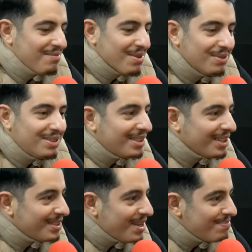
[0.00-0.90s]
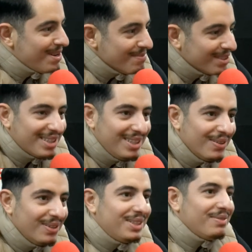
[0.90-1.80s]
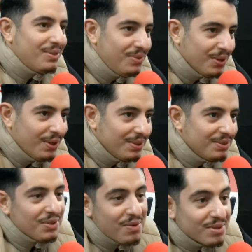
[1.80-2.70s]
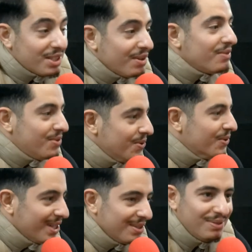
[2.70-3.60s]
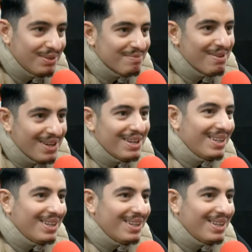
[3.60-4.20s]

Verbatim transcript: bah, écoute, c'est très simple, hein. moi c'est Kylen, j'ai 28 ans, on commence à se faire vieux hein, tout doucement.